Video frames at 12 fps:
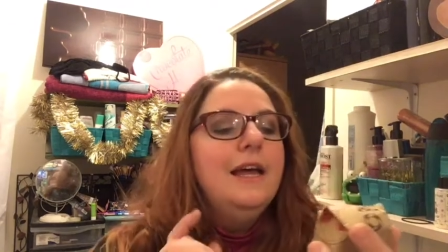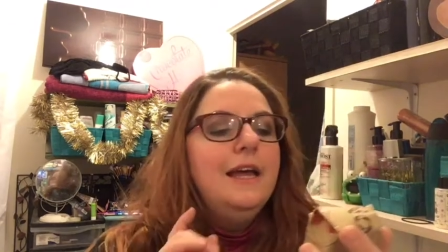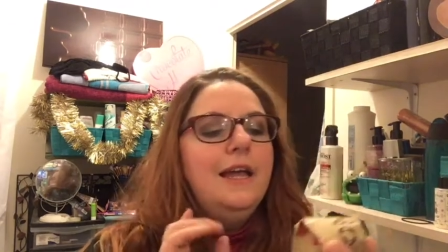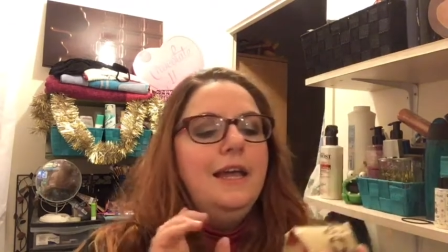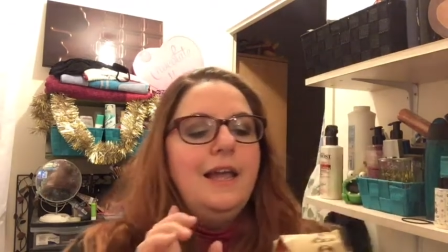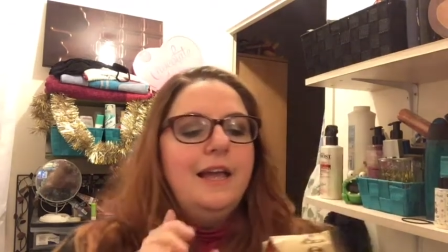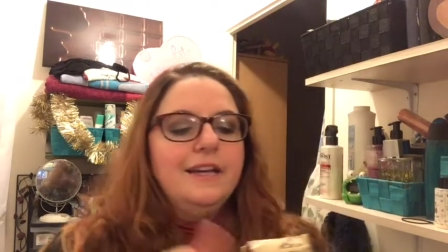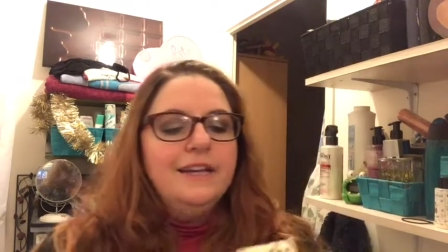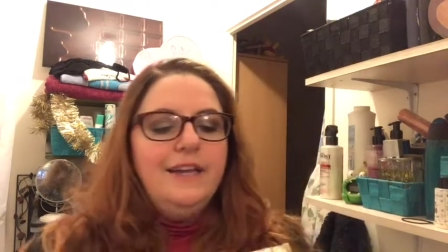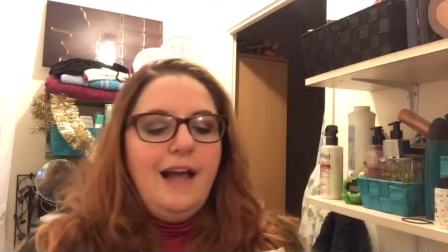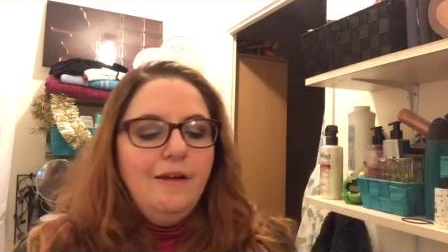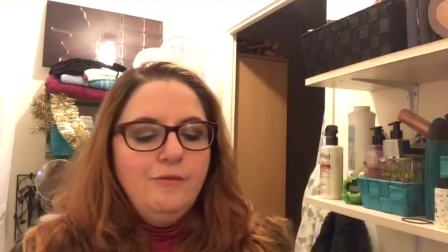Et il y a
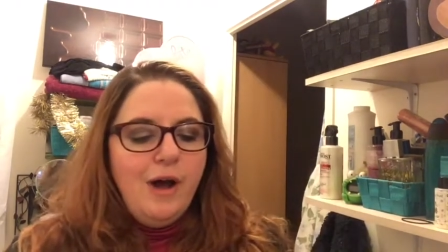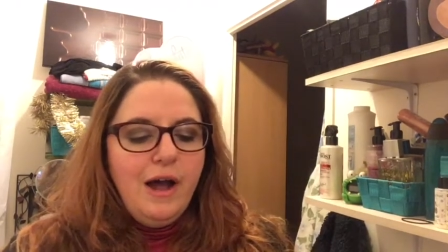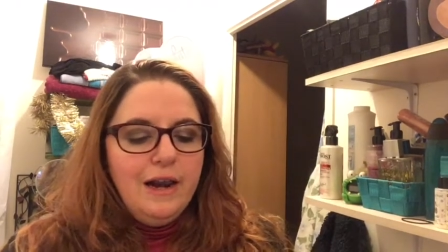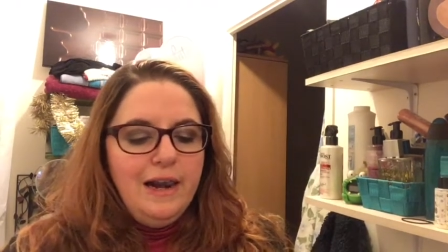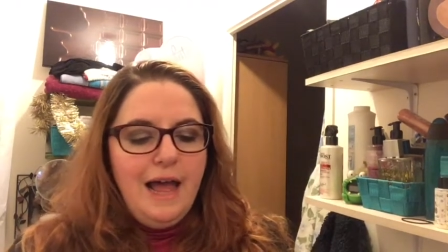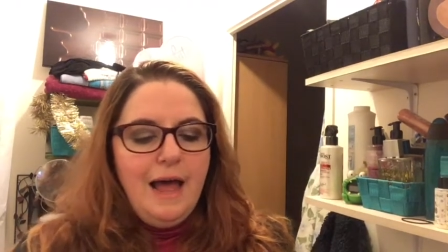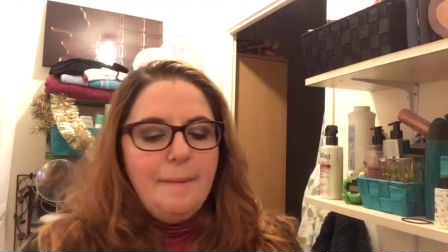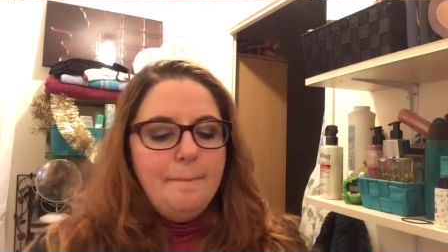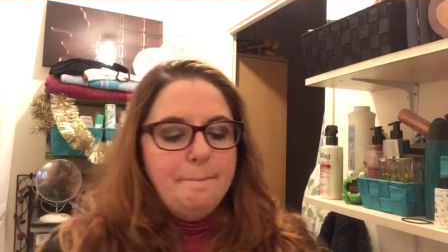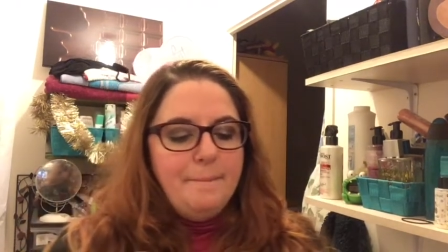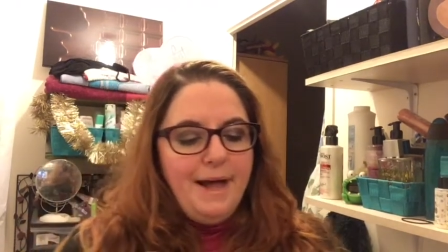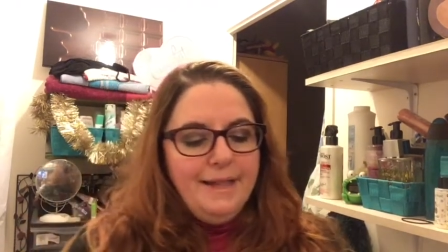écrit avoir la
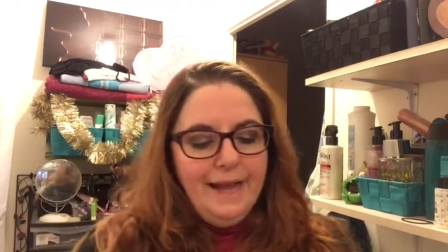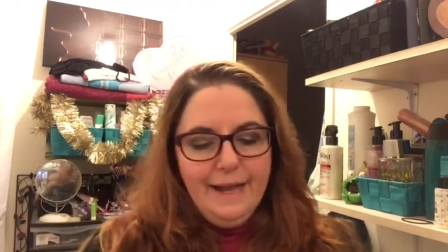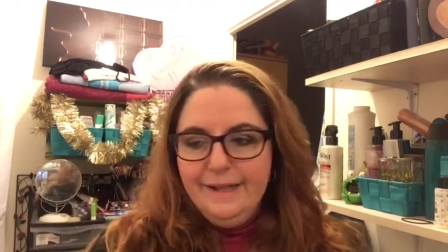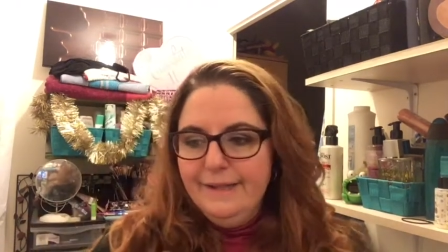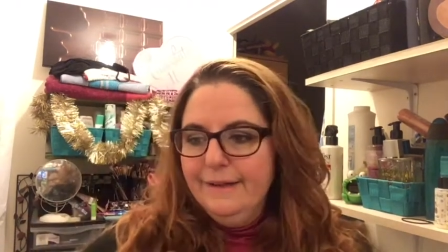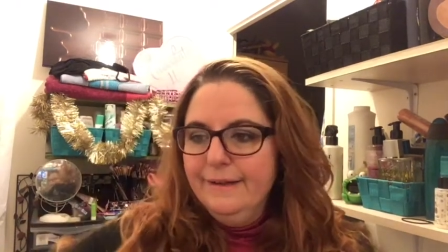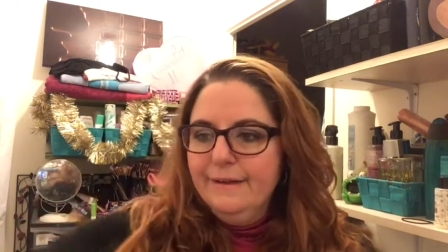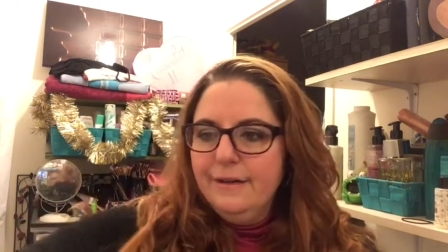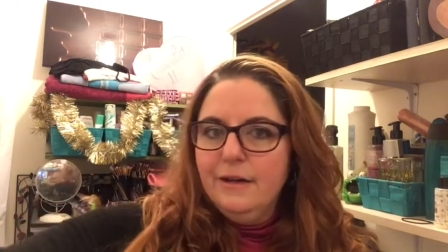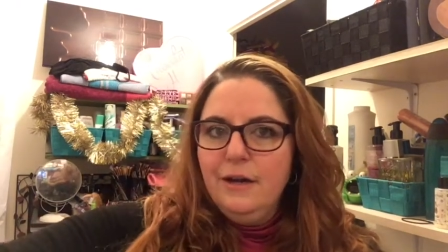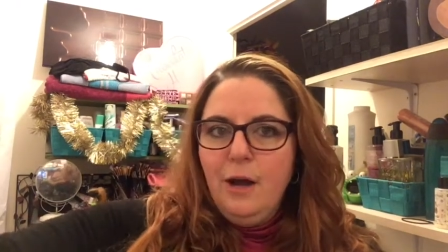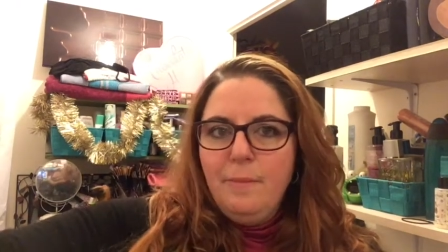banane.
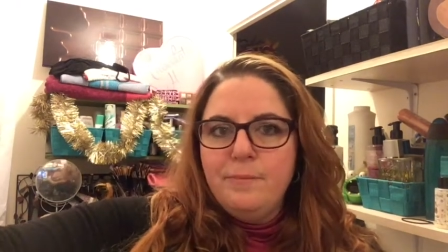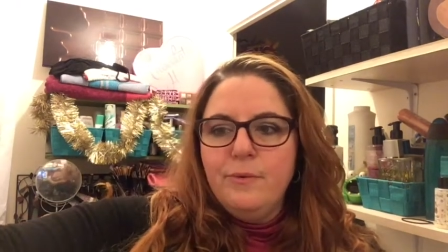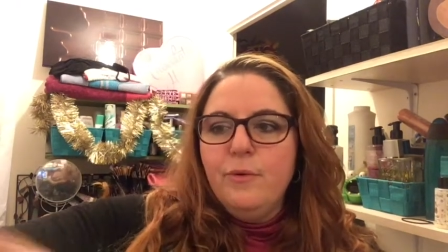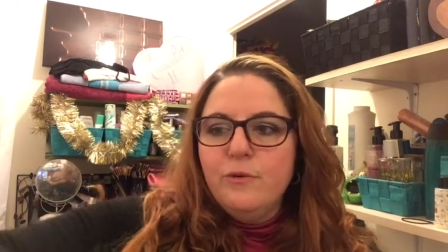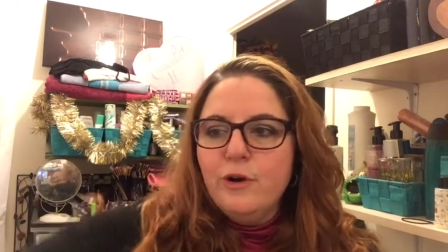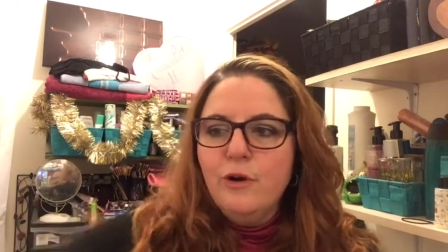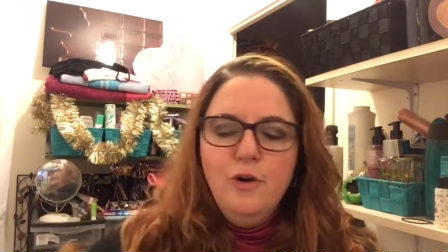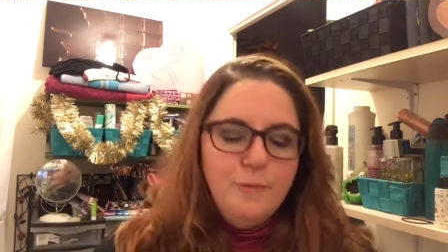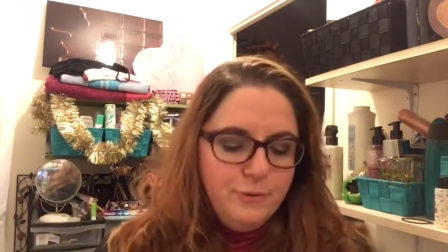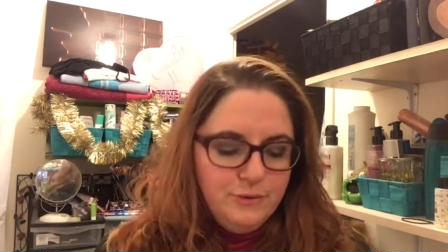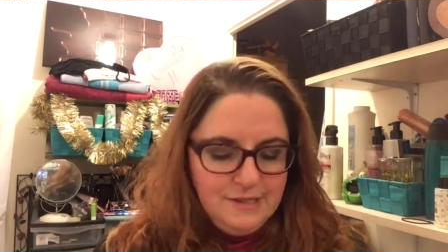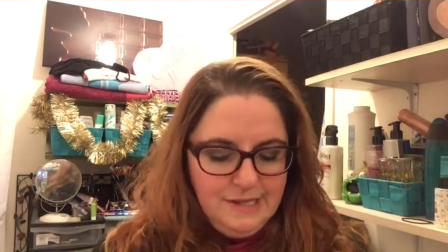Hop, on colle le
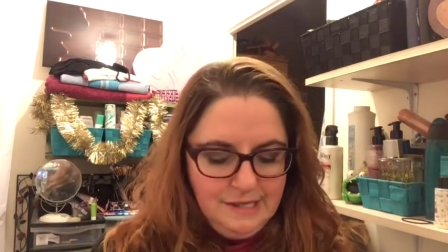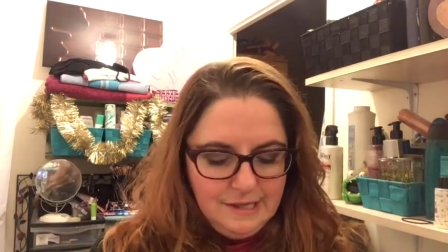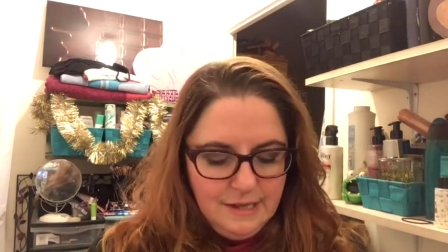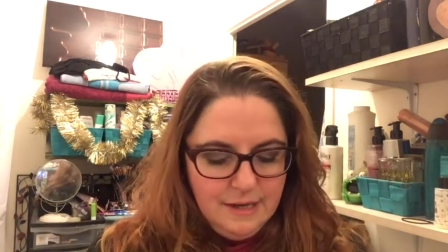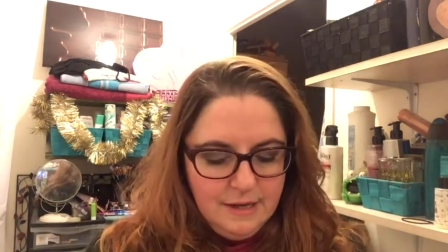post-it.